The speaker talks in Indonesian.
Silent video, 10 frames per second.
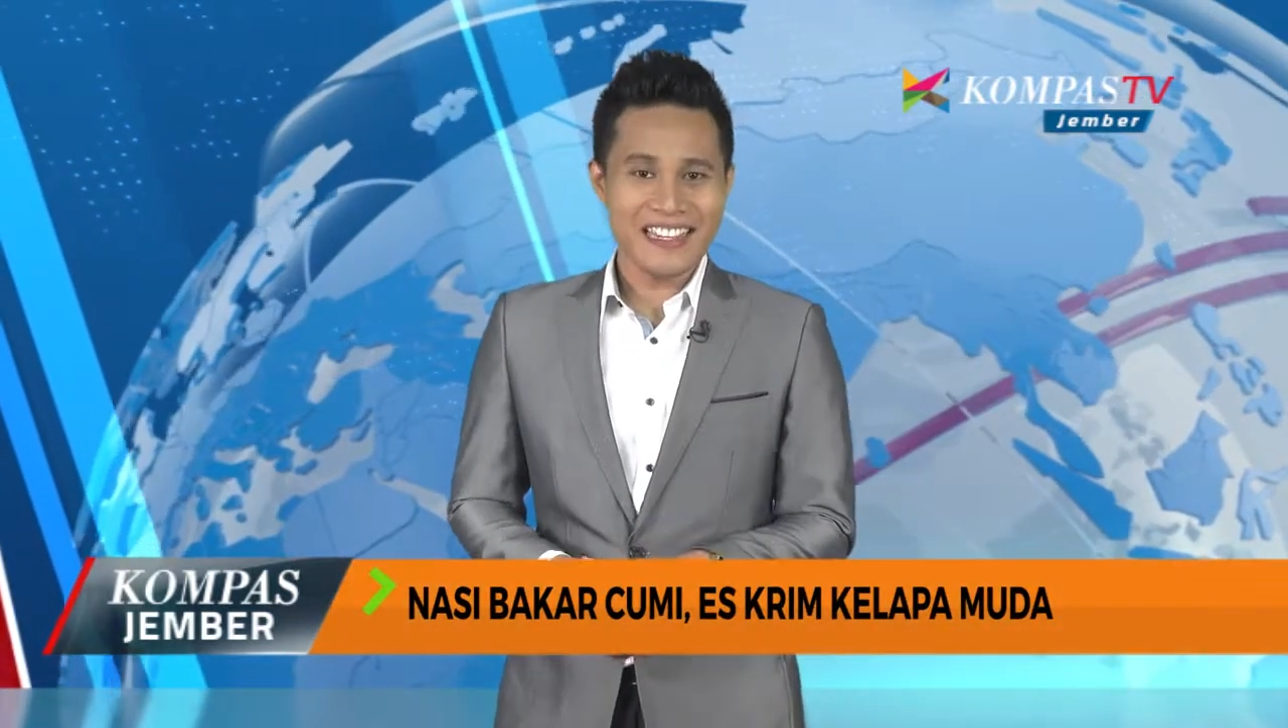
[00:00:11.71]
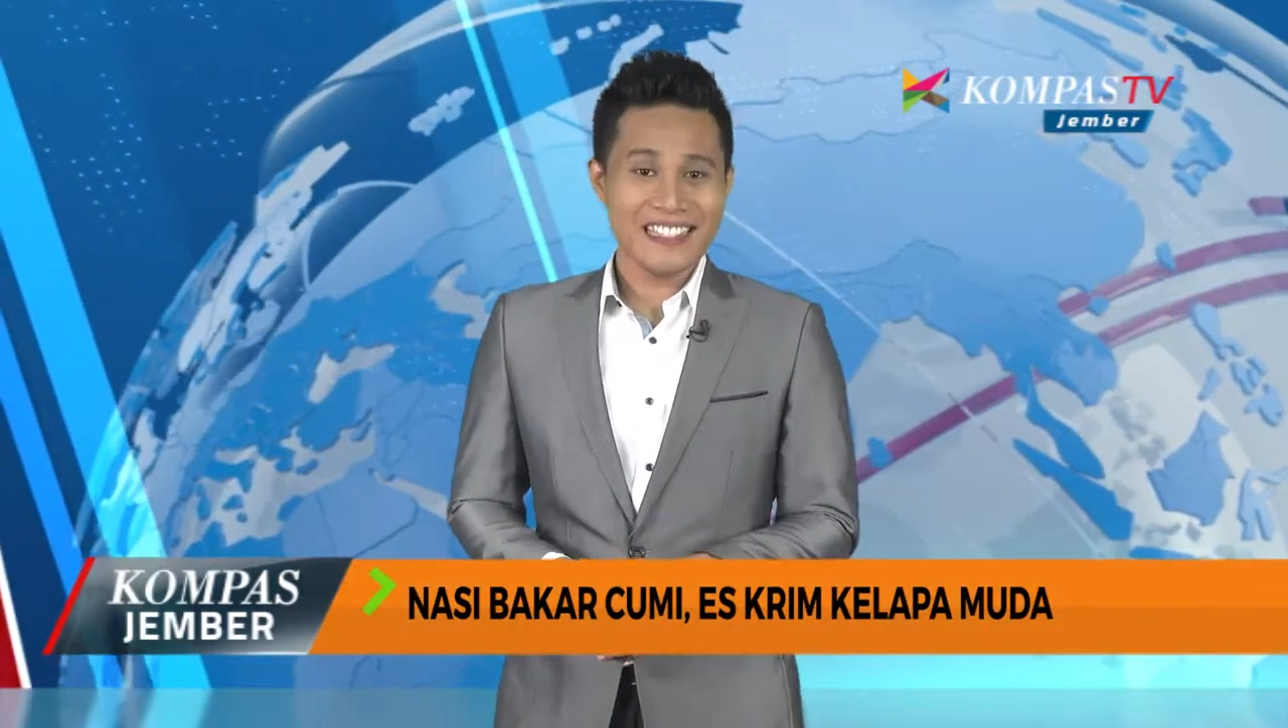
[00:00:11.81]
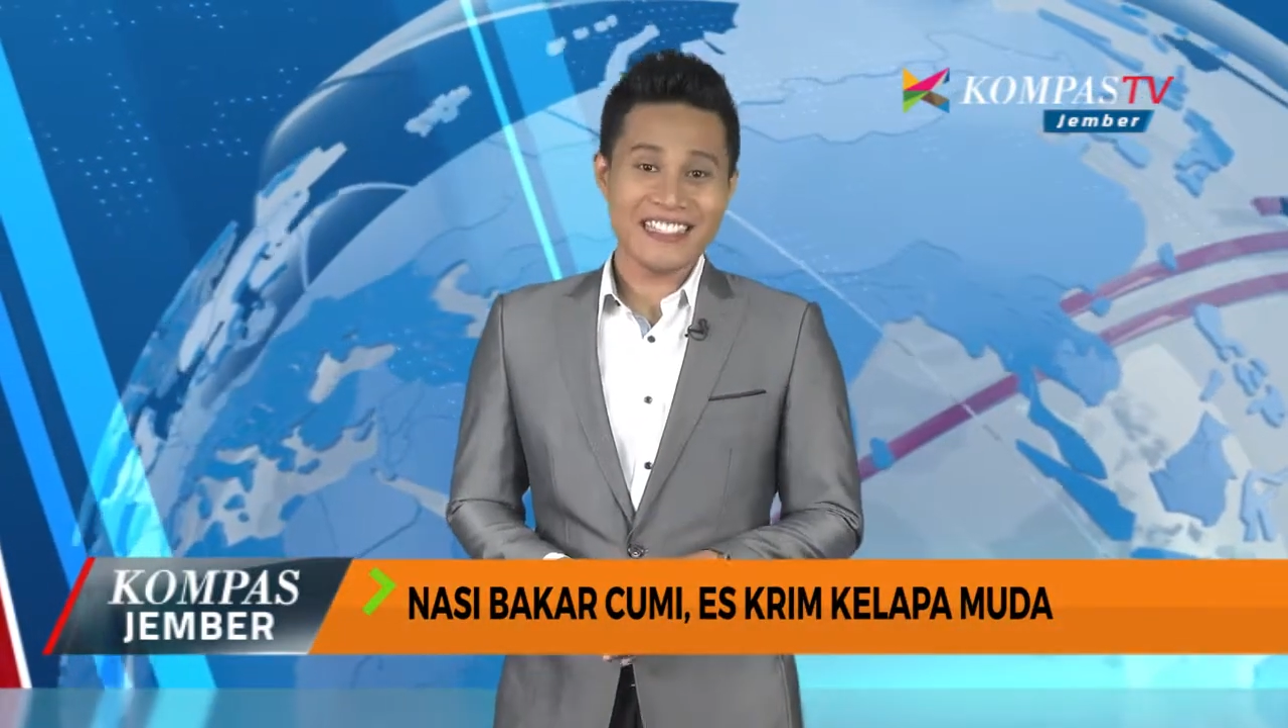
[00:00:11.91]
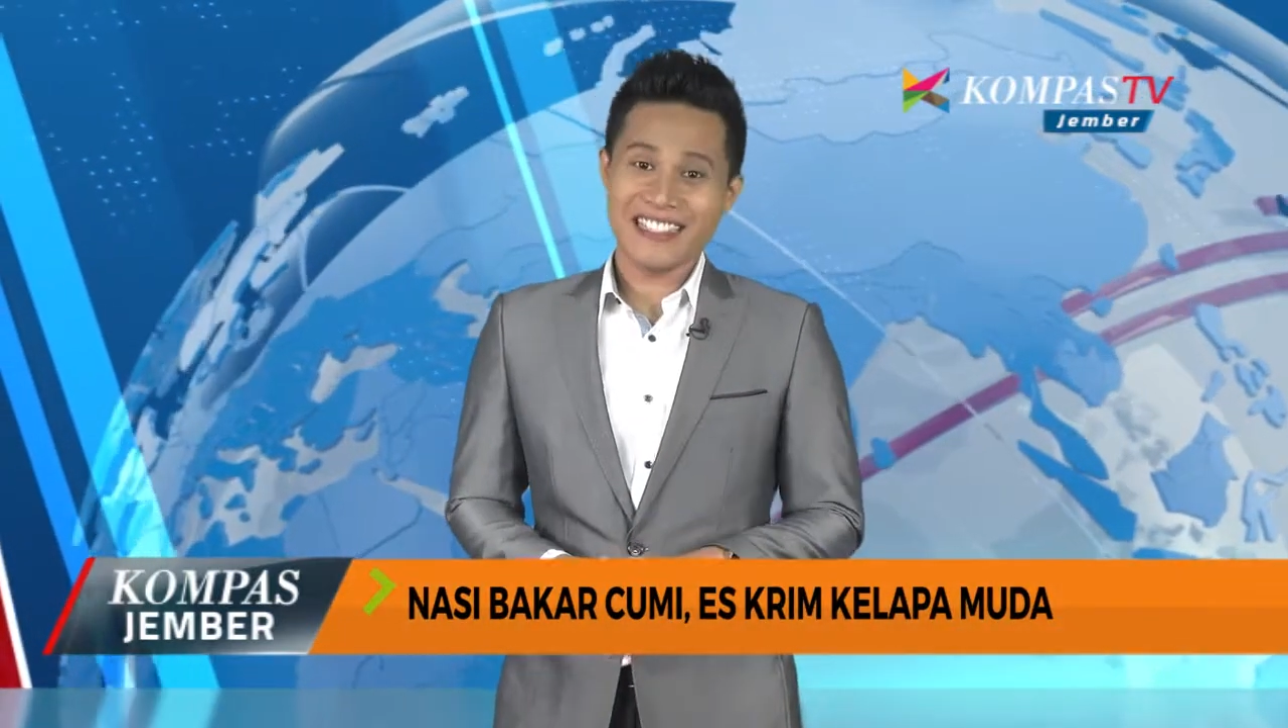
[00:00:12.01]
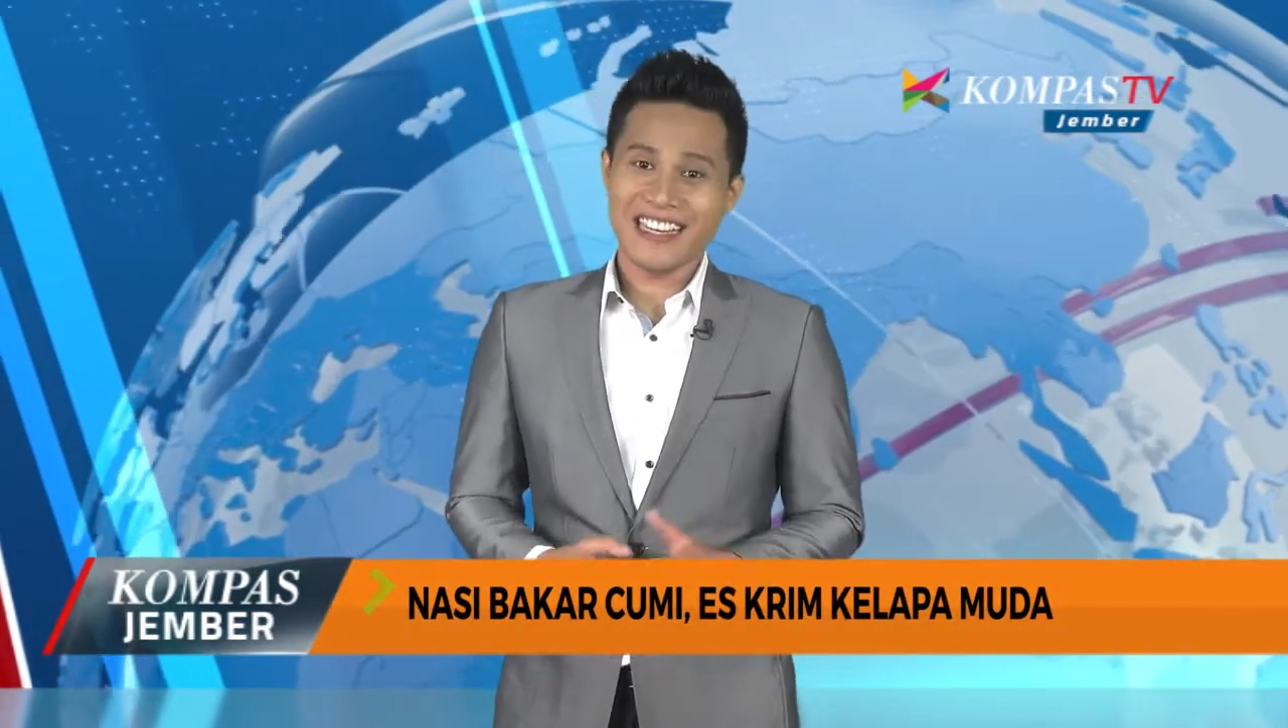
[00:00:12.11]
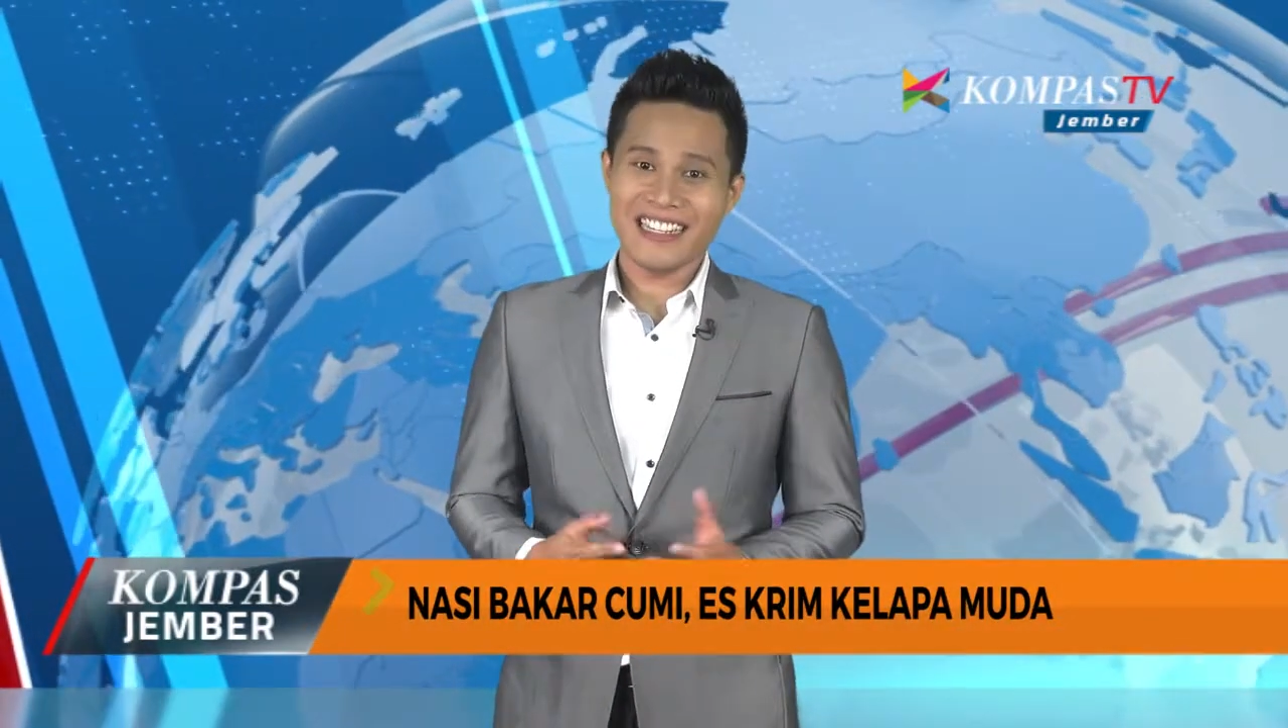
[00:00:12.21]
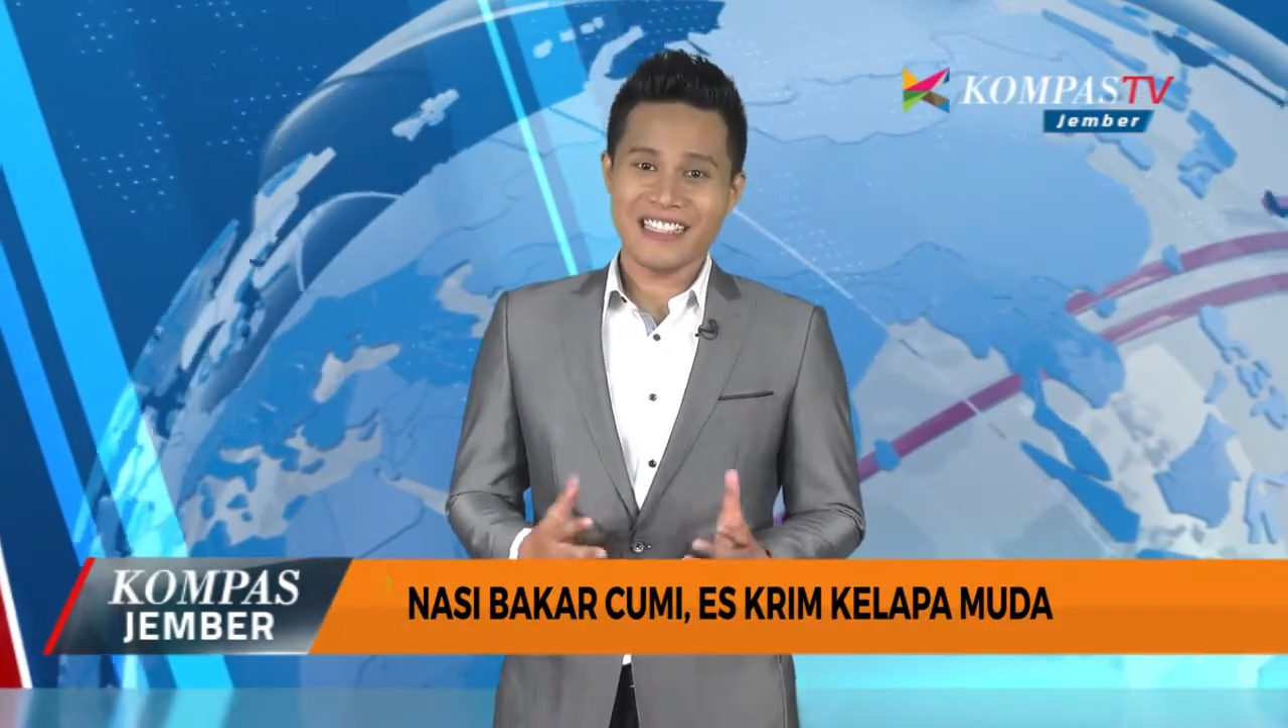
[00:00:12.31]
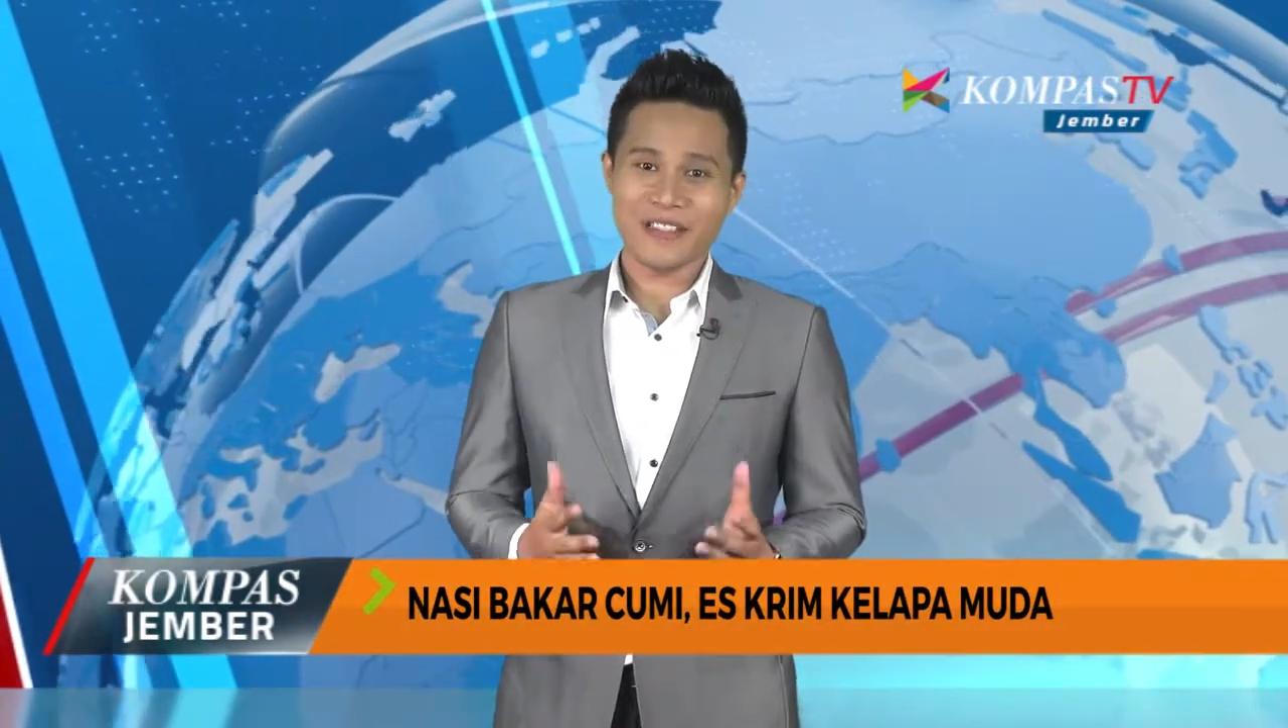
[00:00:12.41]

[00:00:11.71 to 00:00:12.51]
disajikan di